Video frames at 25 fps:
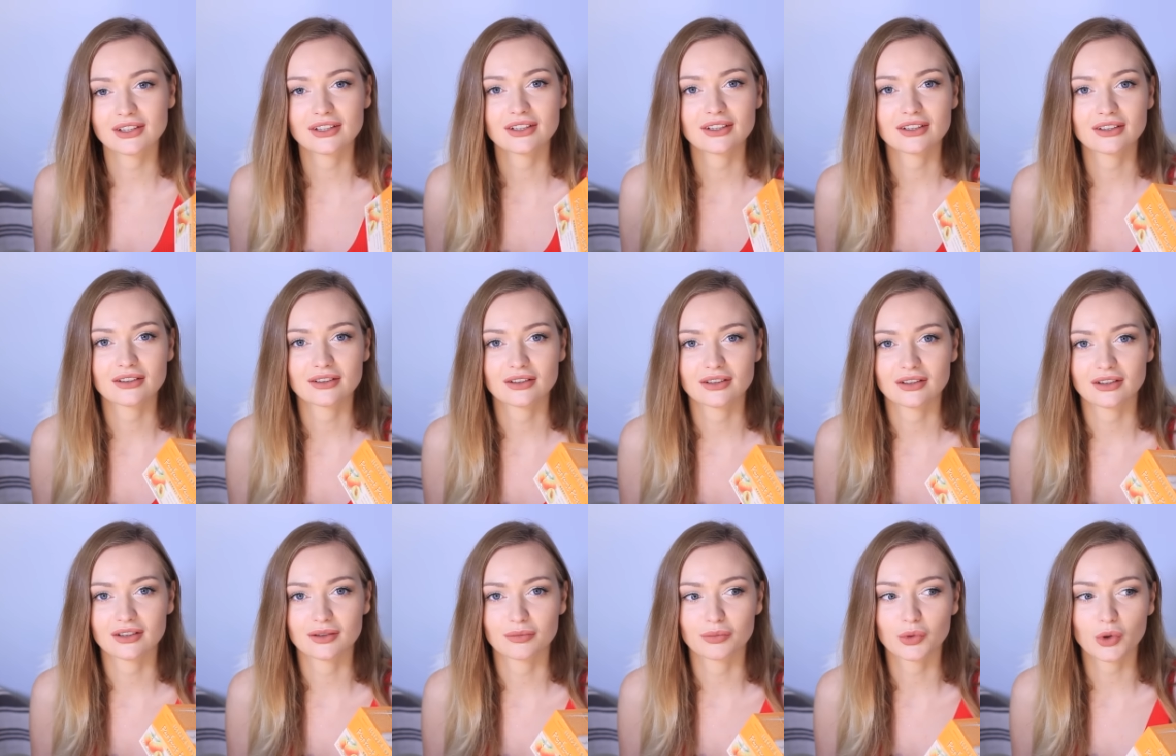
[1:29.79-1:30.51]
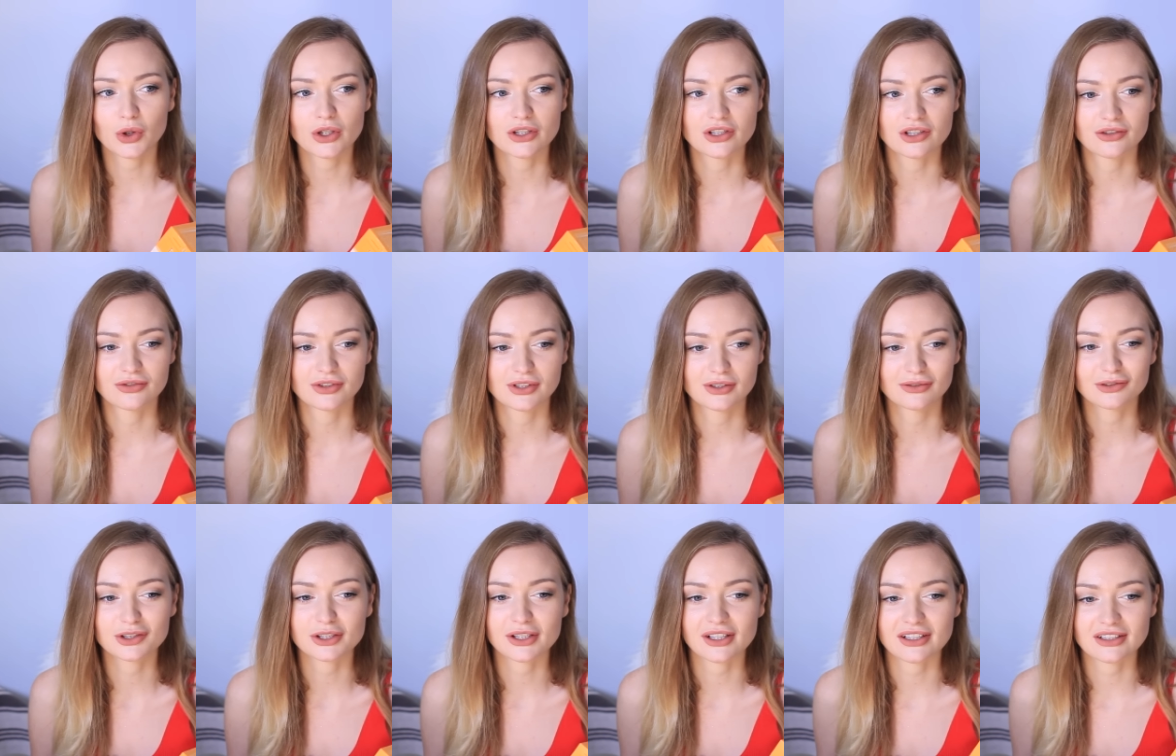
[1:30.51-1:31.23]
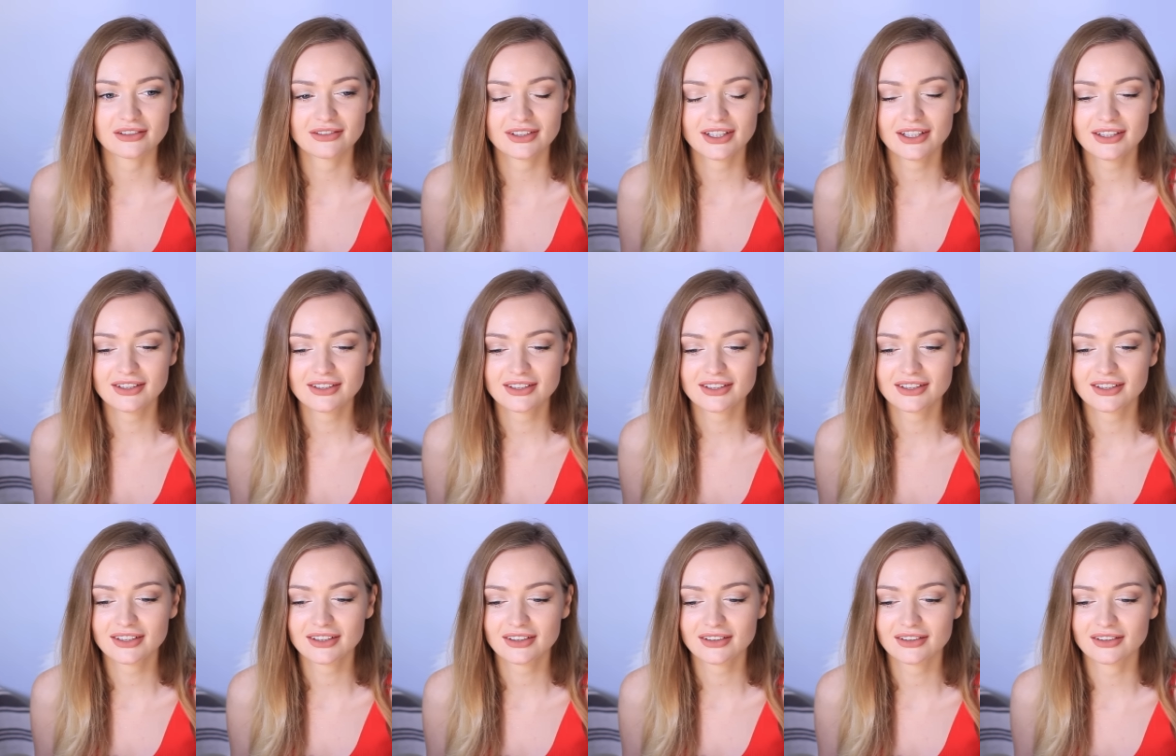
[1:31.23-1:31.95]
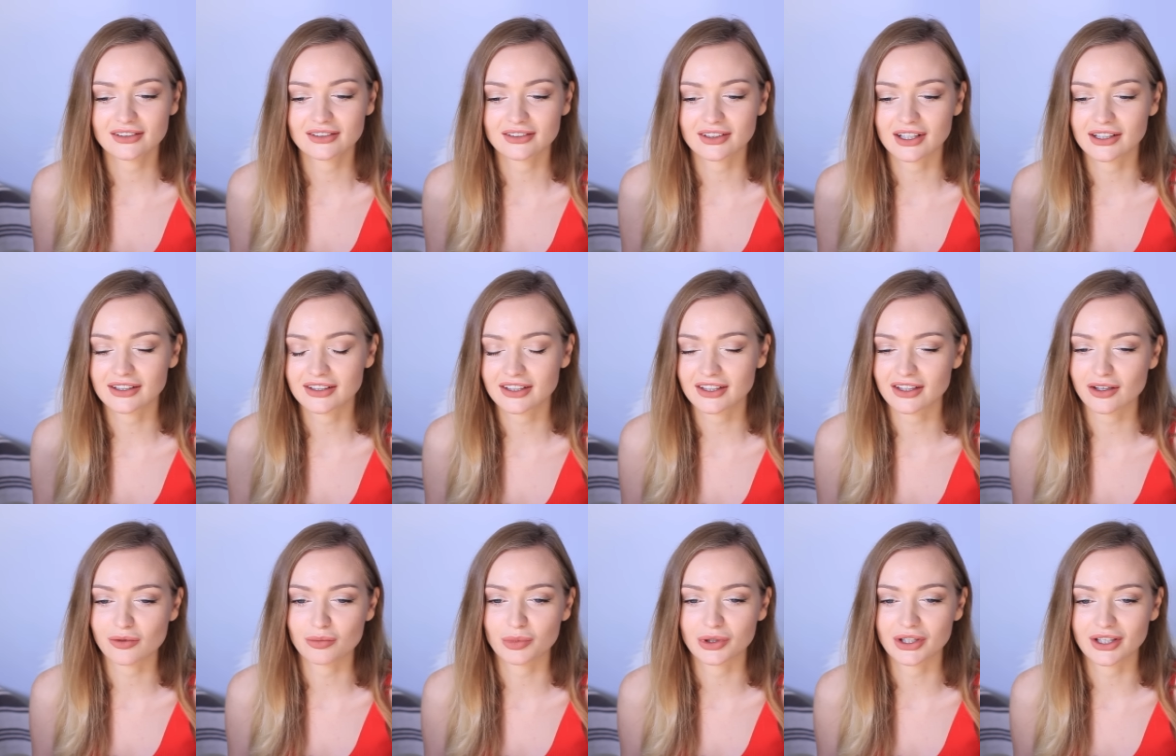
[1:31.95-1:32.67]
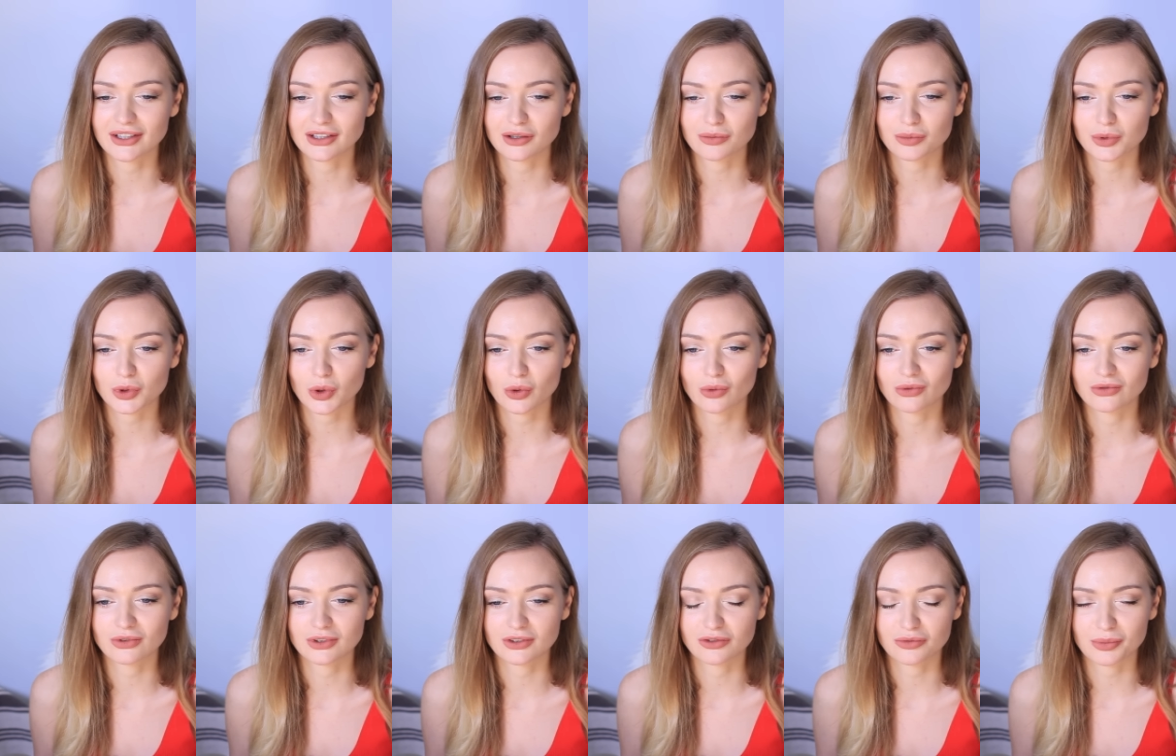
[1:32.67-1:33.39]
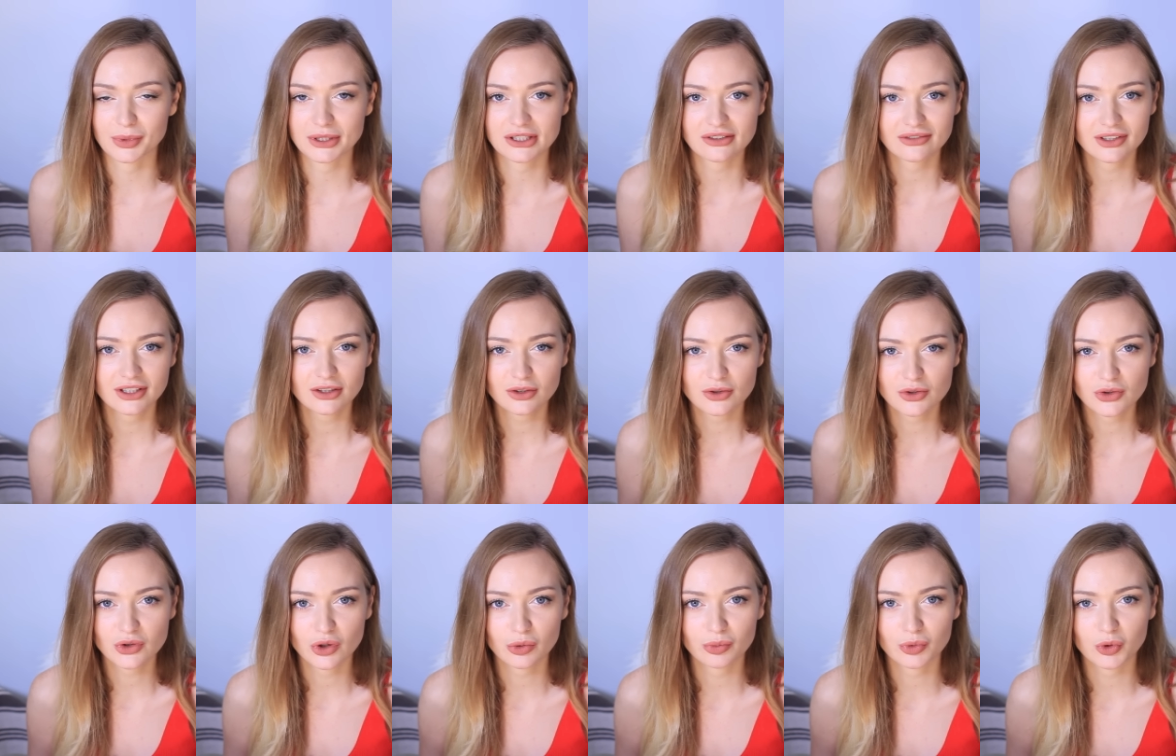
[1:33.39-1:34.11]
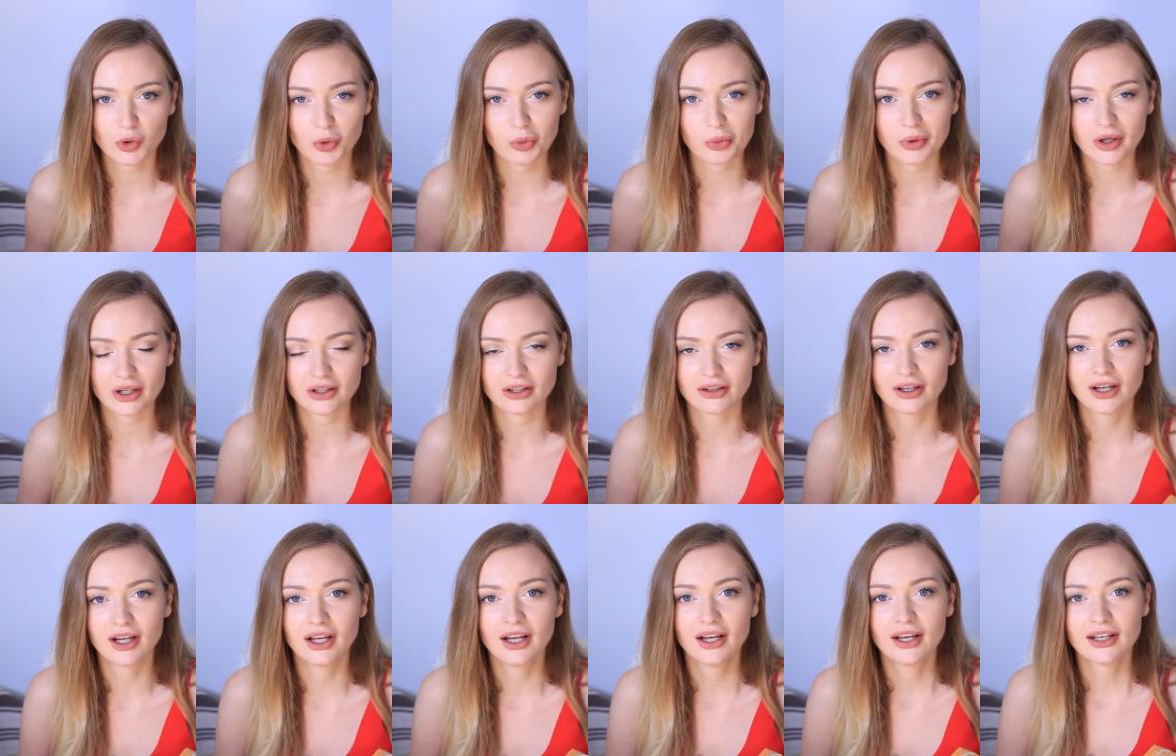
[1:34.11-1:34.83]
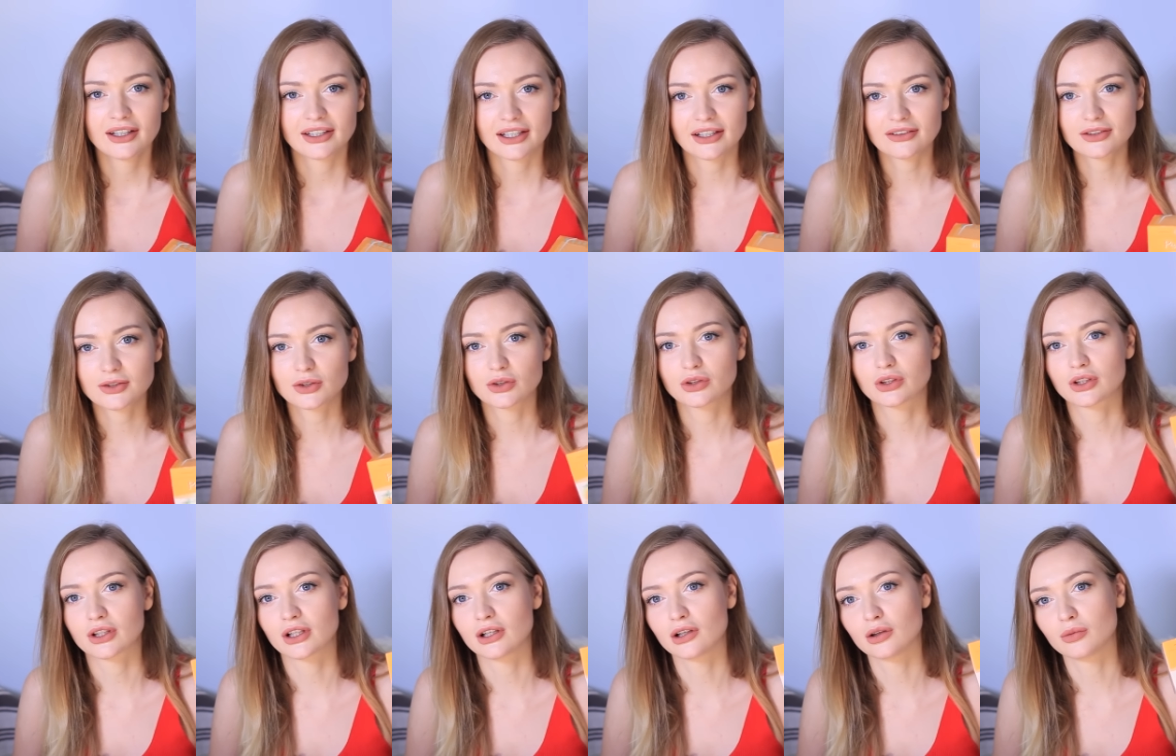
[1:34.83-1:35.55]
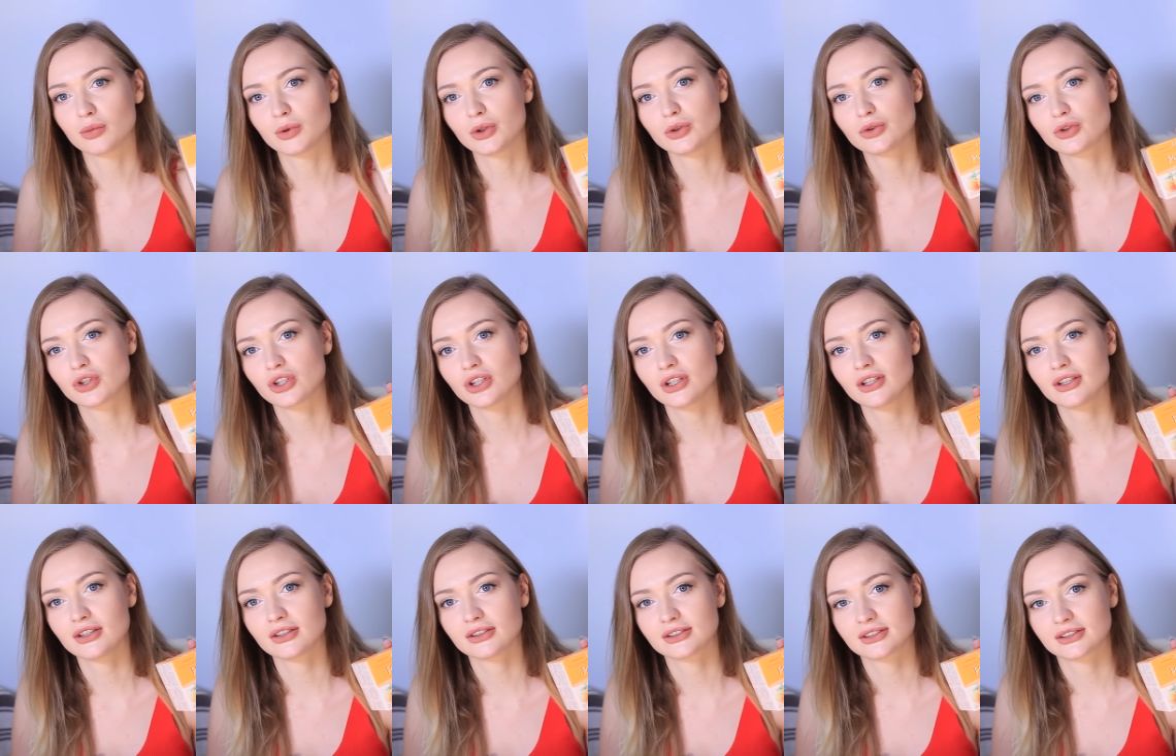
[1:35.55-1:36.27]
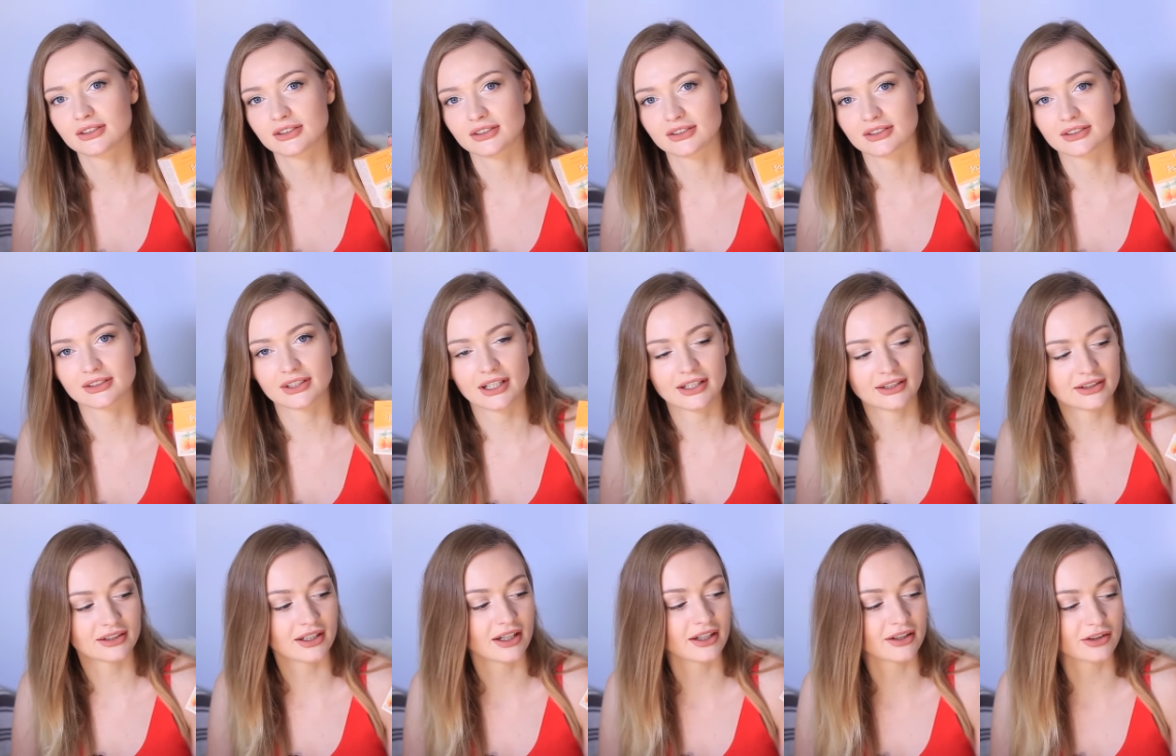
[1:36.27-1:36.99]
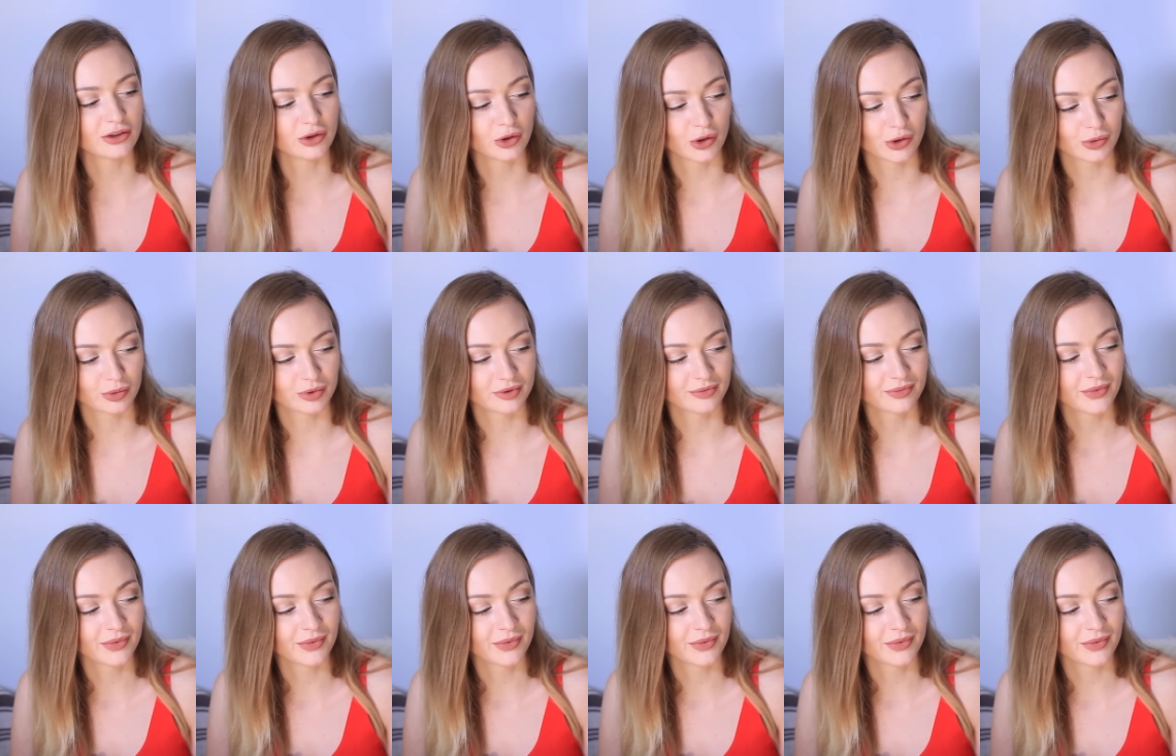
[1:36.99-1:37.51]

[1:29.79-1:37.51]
И больше всего на свете, какие бы я ни пробовала в Москве, то, что я покупала, я все-таки люблю чаи с сайта iHerb.